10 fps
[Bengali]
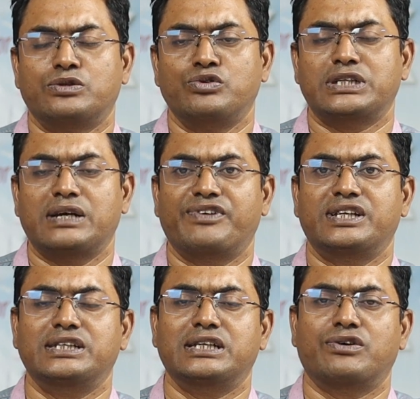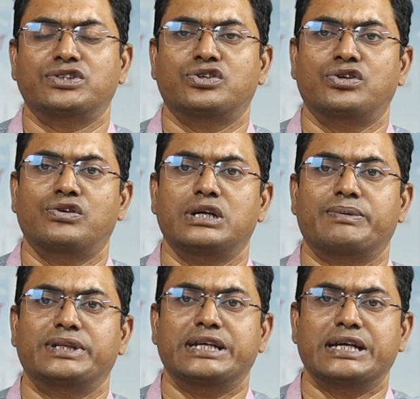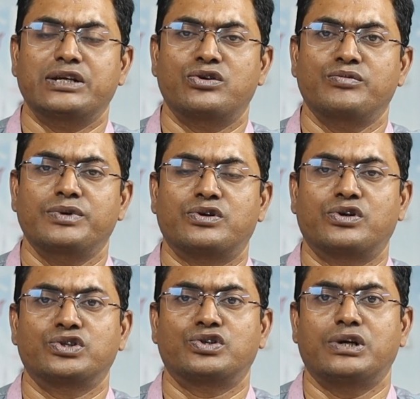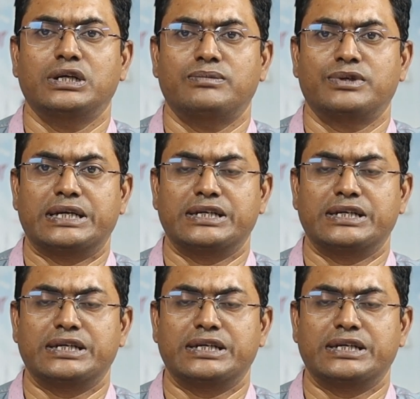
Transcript: দুই সাহেপাশে যাওয়ার জন্যই আমাদের একই রকমই খরচ হয় এবং